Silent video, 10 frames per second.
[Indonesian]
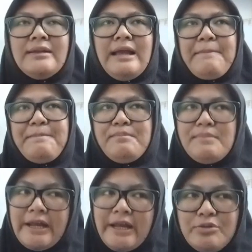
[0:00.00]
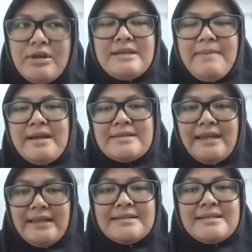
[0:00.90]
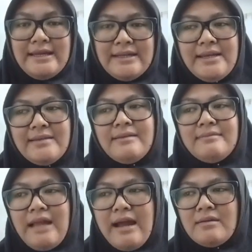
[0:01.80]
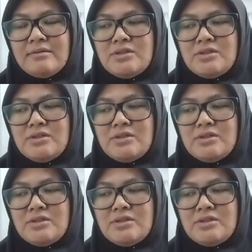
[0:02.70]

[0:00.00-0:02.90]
Nah mereka juga sama sharing-sharing tentang